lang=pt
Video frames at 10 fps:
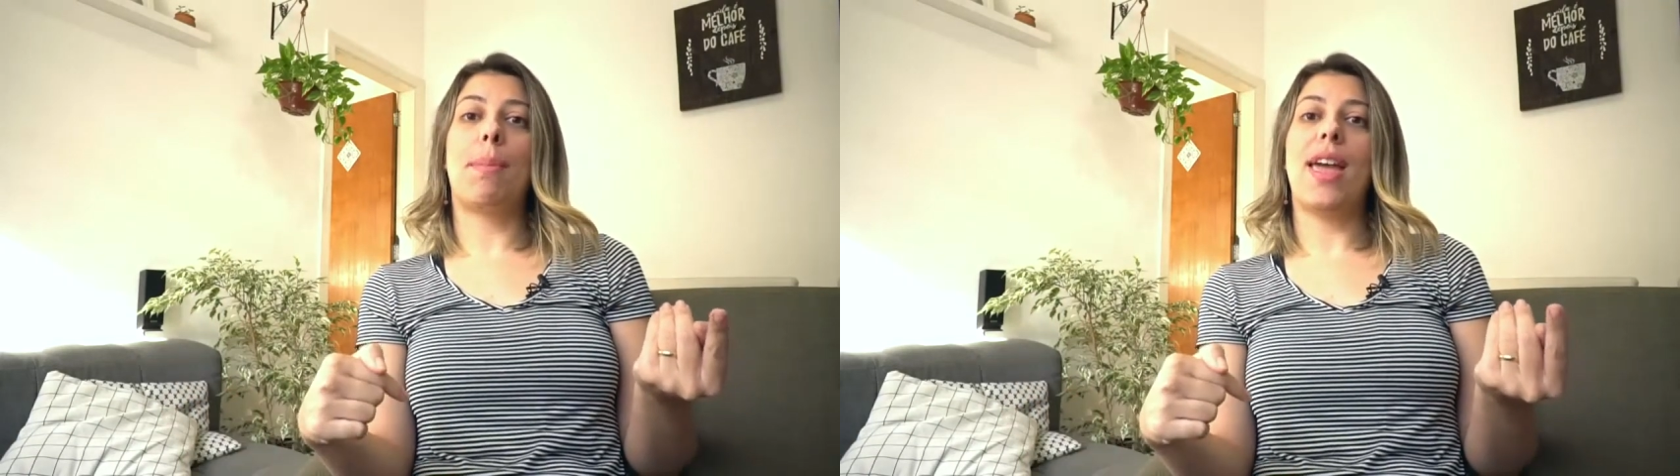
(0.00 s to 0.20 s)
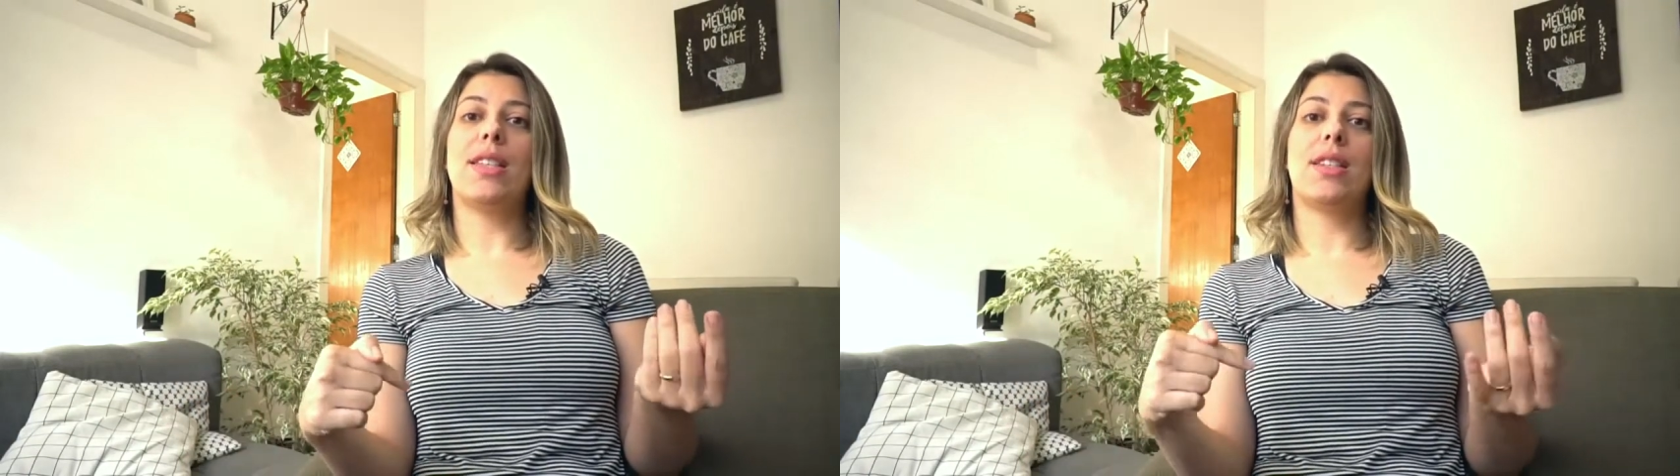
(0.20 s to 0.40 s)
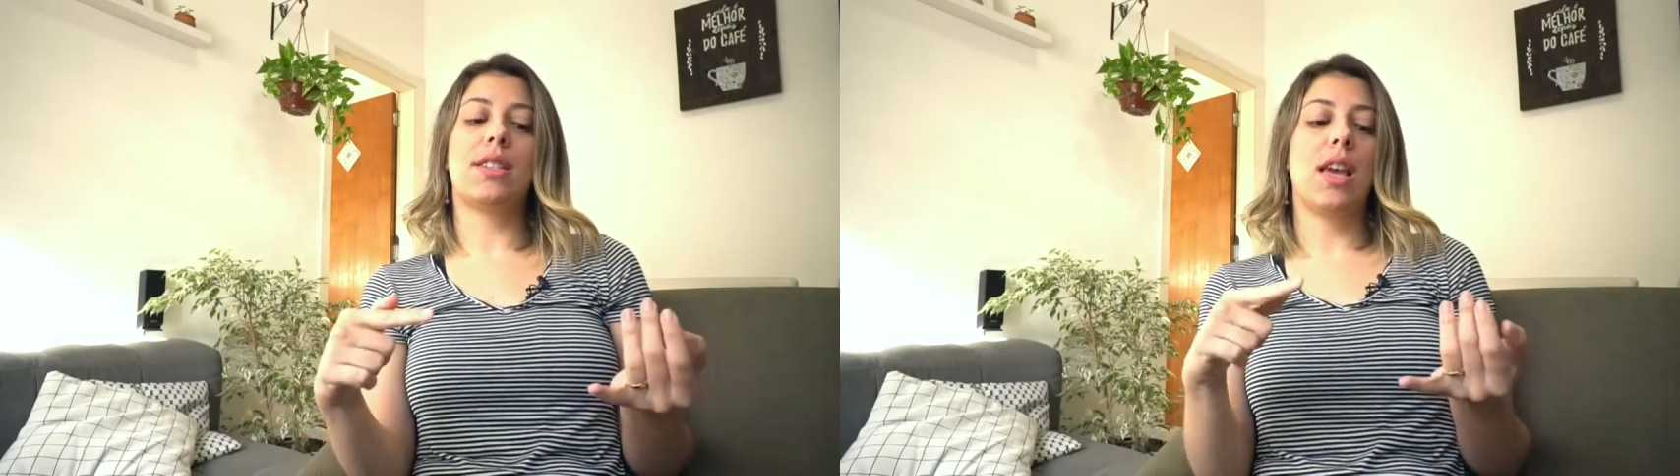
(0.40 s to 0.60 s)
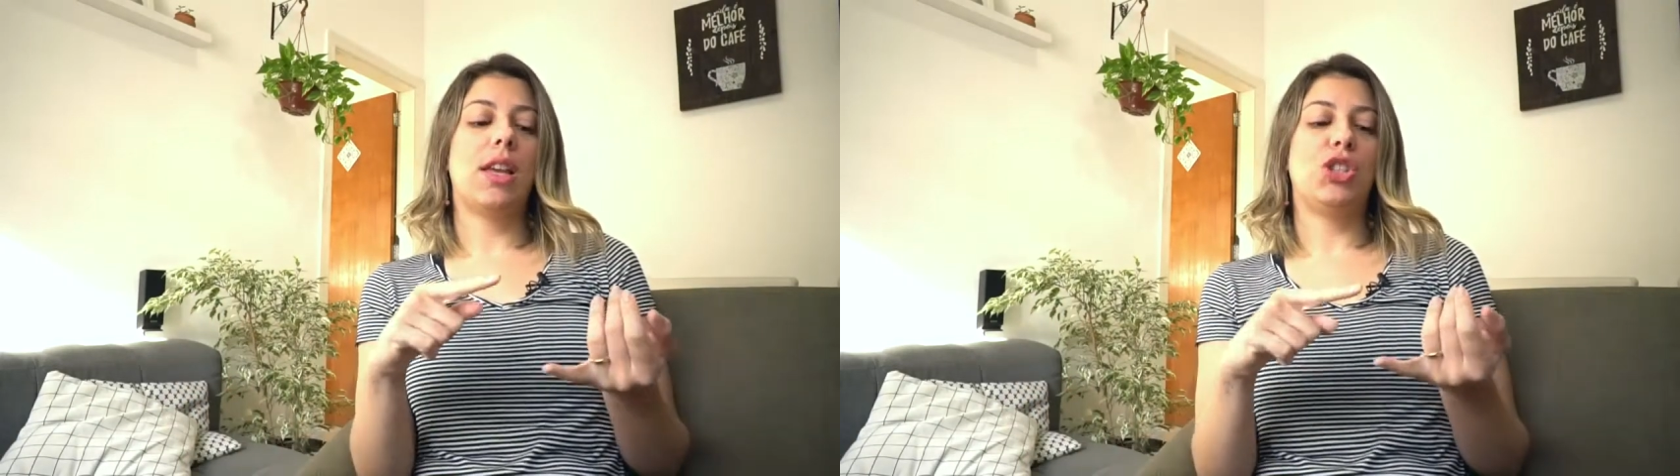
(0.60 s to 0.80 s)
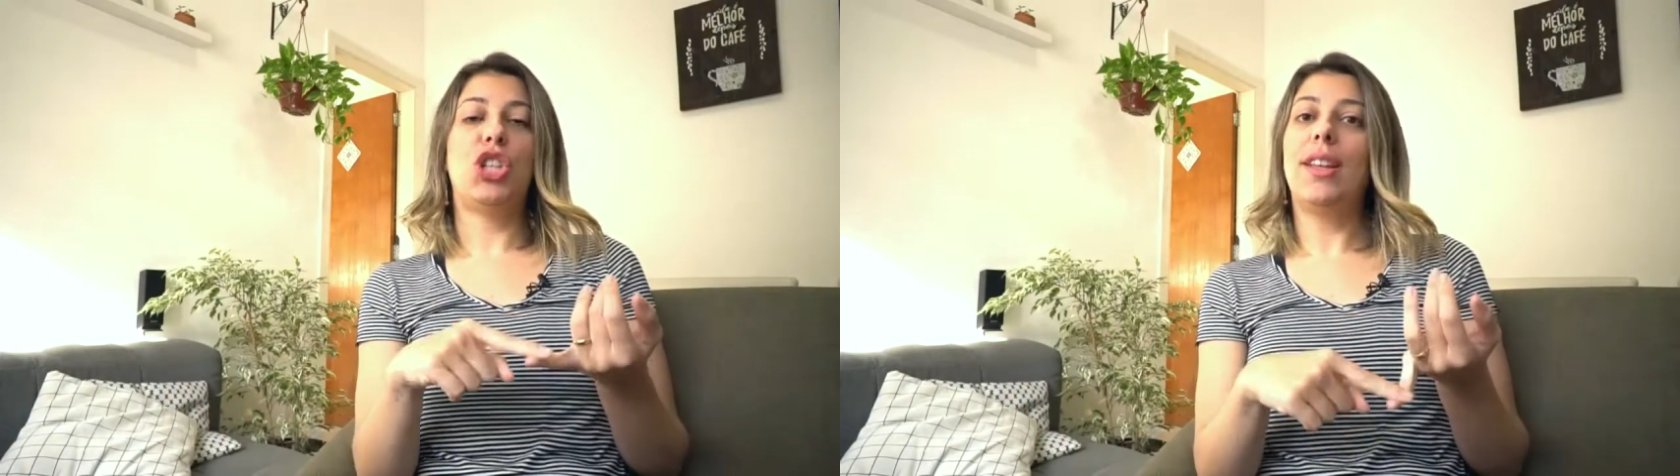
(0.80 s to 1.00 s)
peças
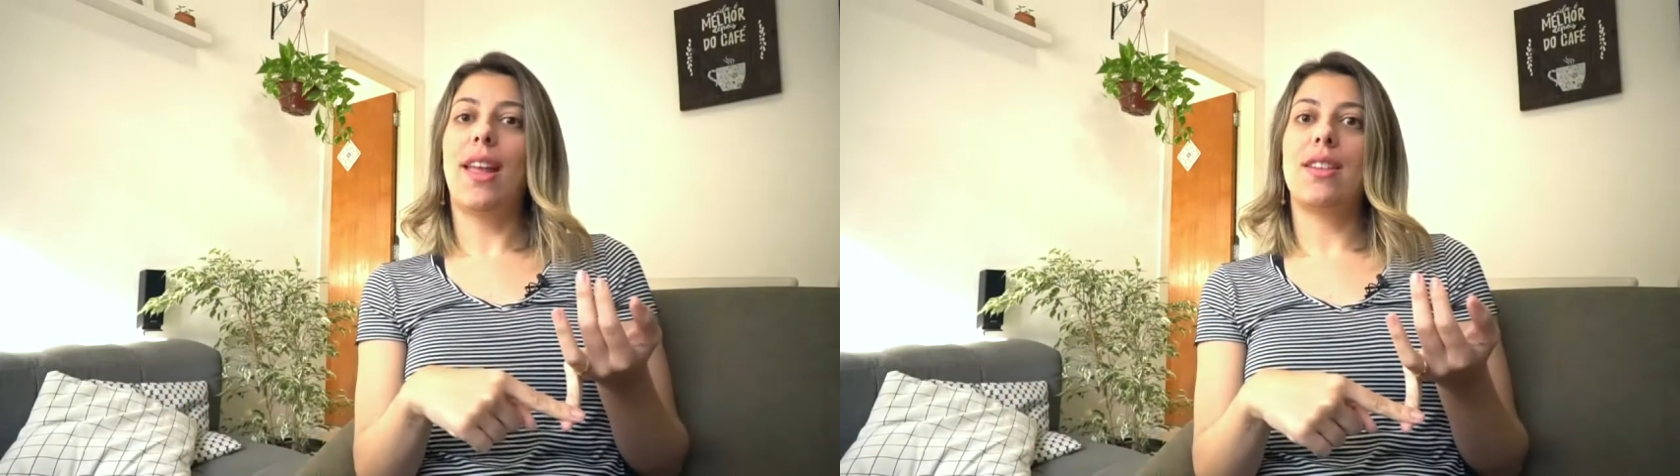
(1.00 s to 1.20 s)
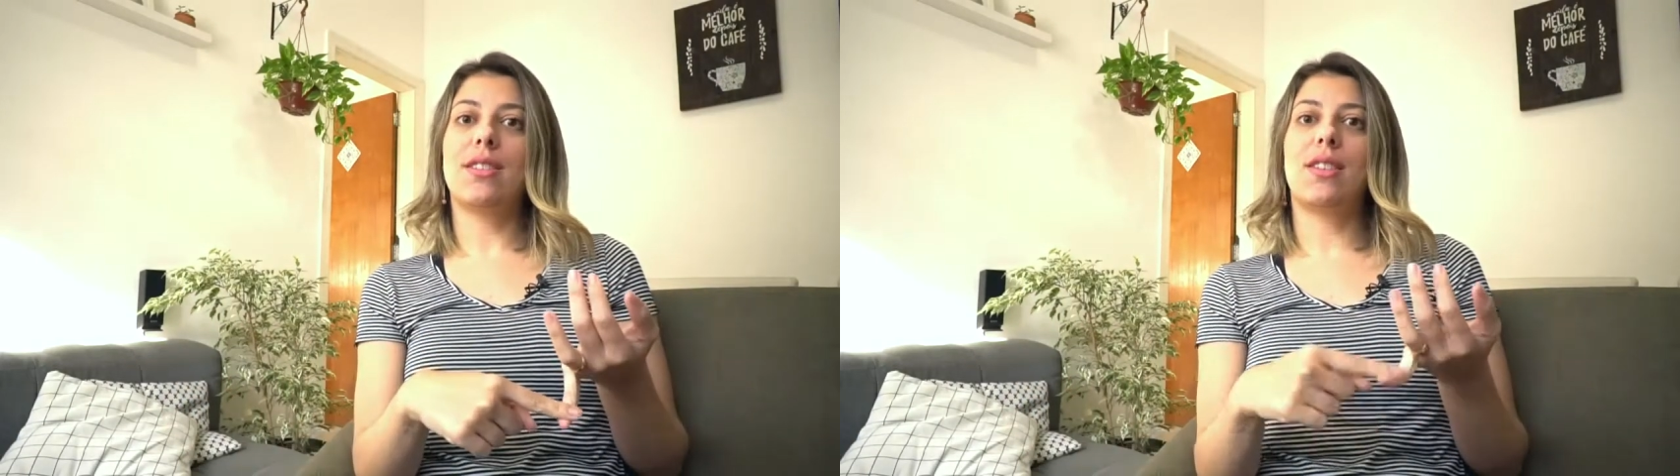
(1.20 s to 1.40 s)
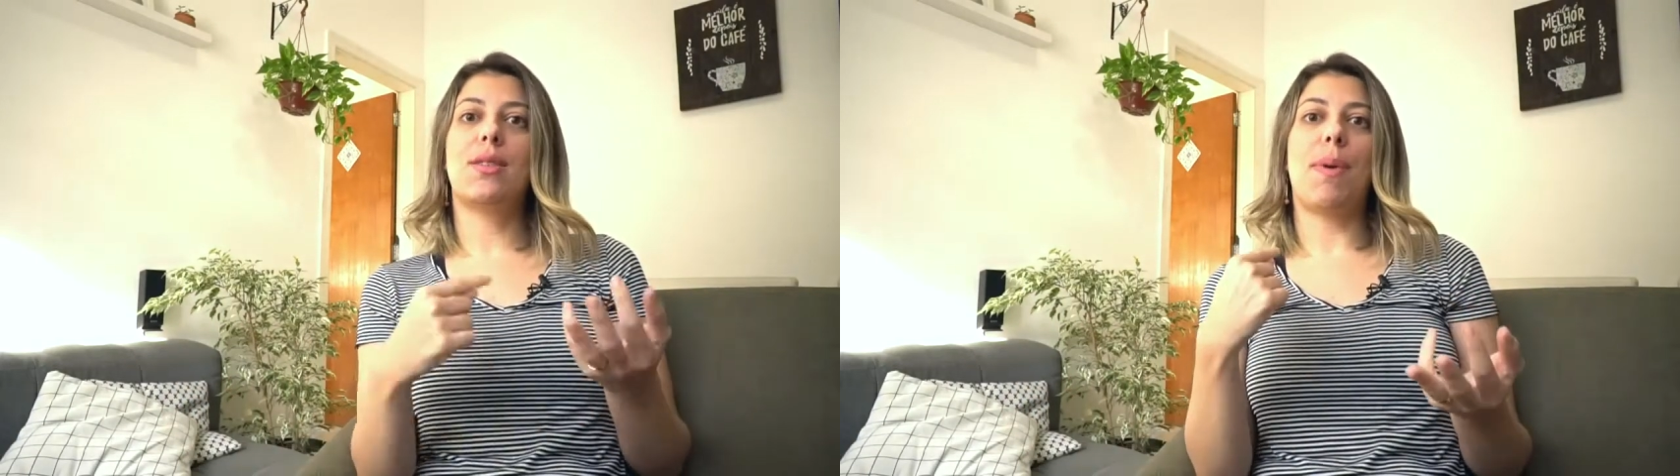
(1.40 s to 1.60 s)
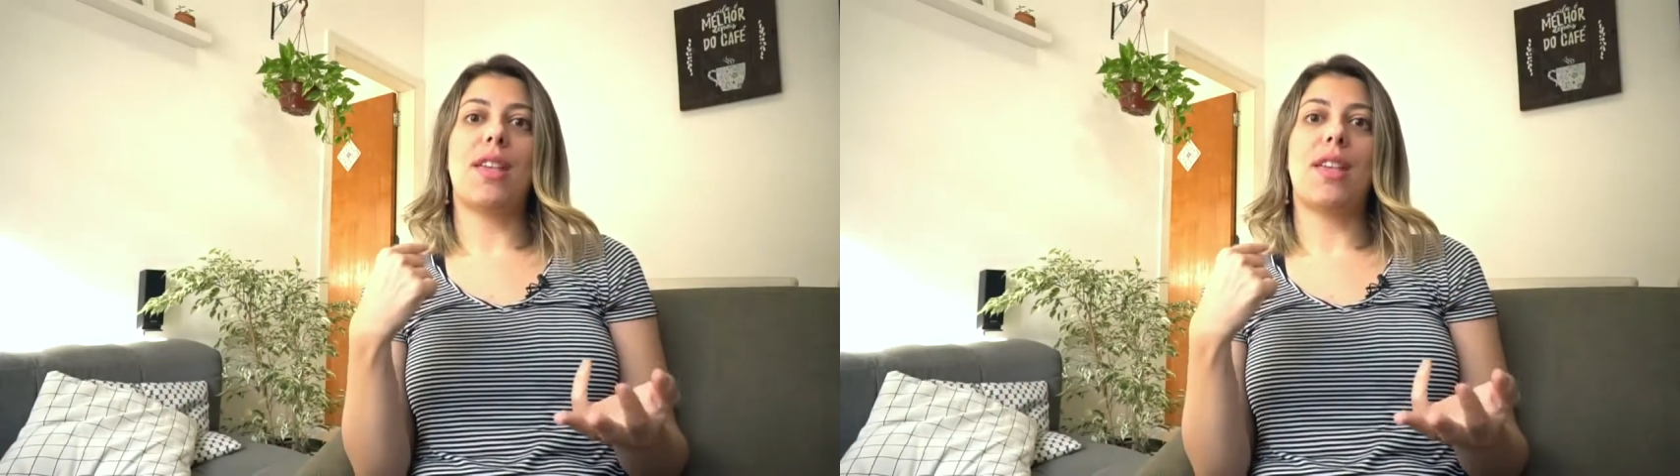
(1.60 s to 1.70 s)
chinesas,